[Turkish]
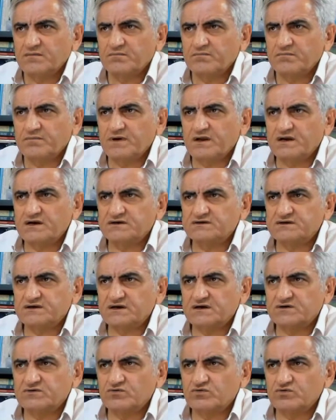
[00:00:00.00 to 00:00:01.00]

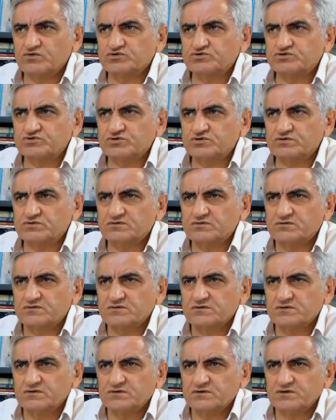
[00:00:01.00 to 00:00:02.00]
belirtileri oluşuyor.
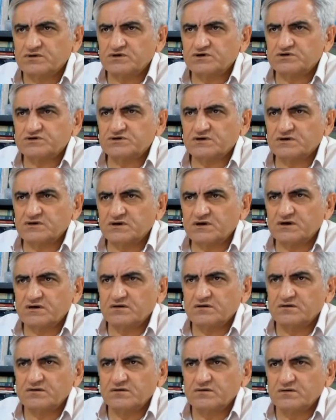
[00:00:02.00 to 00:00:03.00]
İnşallah
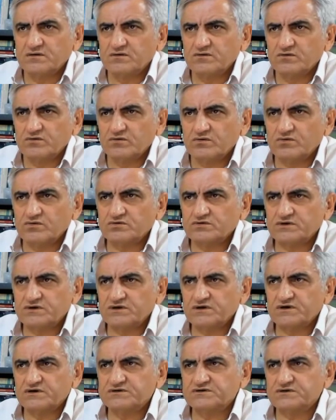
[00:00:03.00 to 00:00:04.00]
onu da
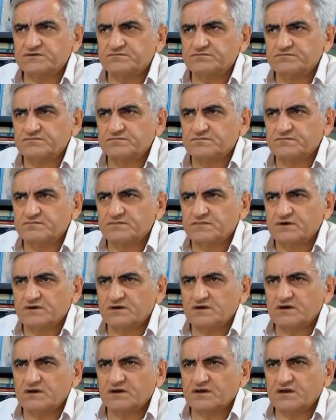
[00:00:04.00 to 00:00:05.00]
yeneceğim.
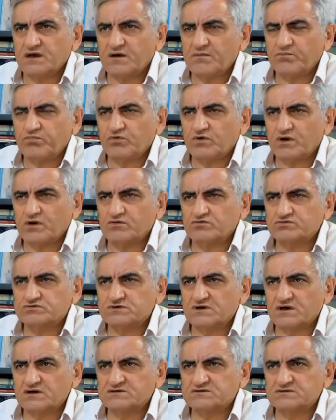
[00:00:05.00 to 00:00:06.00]
Leken planus
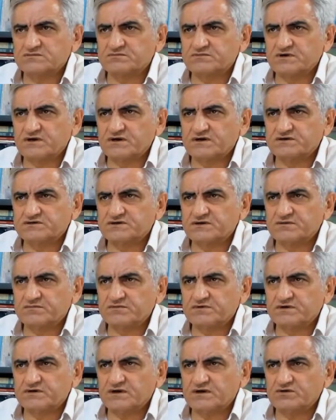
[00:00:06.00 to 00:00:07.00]
rahatsızlığını yeneceğim
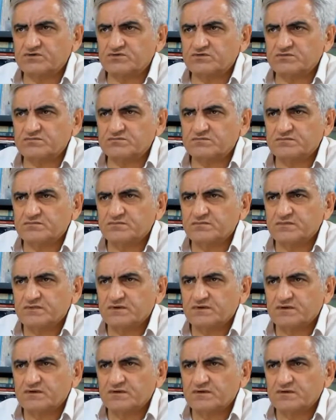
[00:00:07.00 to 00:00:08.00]
inanıyorum.
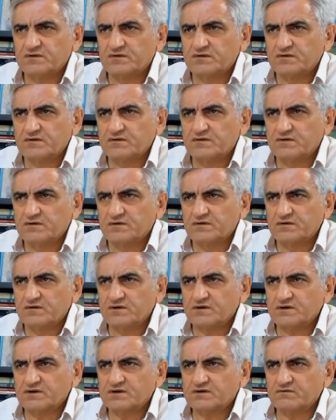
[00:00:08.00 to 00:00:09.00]

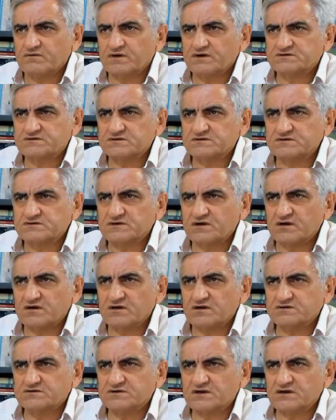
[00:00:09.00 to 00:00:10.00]
İyi ki varsınız.
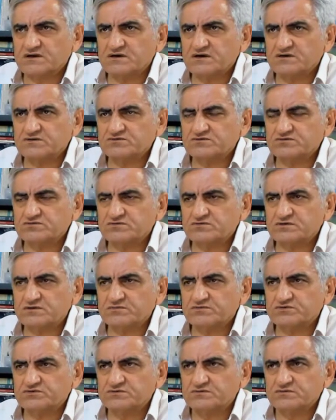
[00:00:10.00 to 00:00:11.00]
Allah sizden razı olsun demiş.